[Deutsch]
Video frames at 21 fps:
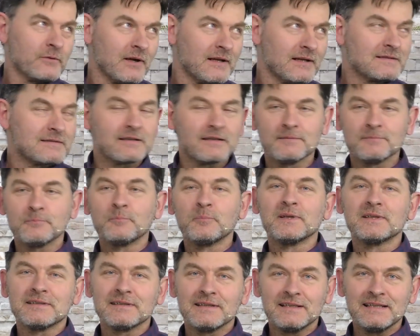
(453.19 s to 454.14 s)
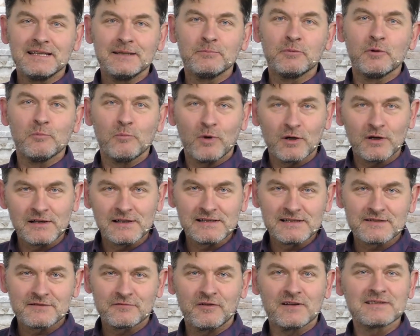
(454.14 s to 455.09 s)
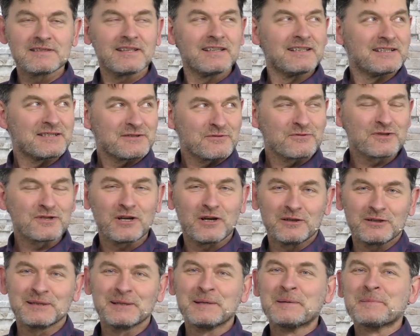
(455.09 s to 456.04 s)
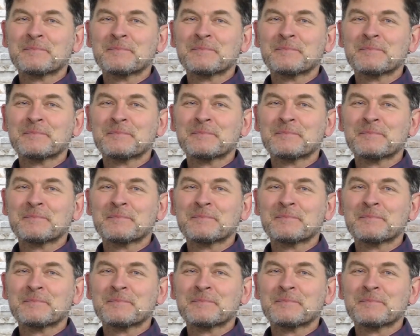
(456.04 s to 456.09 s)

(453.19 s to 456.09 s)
als, äh, bitte liebe Models, falls ihr hier zuschaut,